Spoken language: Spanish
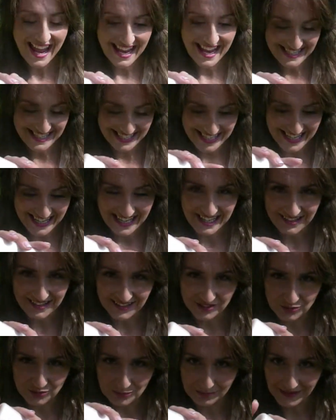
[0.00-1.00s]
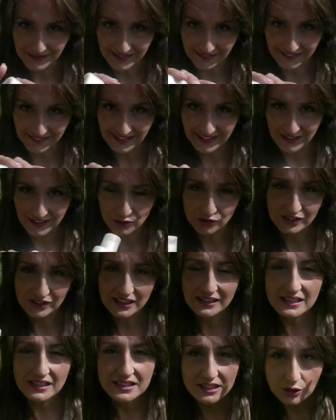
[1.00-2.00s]
echas un par de
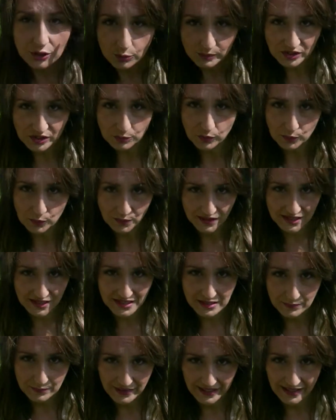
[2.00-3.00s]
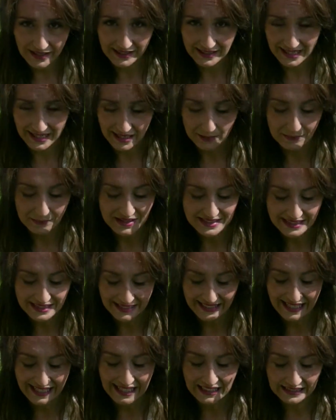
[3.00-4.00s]
gotitas y lo mismo, empiezas a,
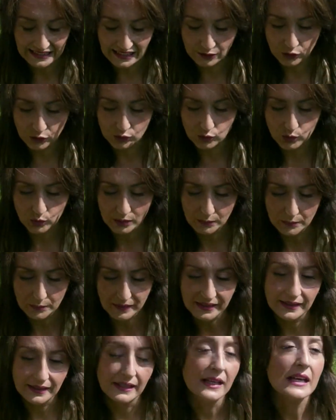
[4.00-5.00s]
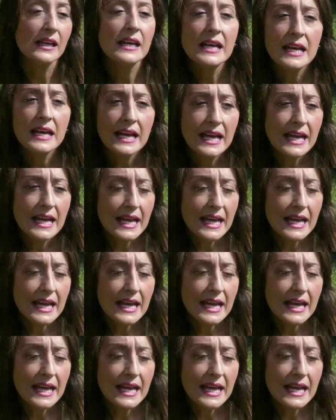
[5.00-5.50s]
masajeártelo suavemente.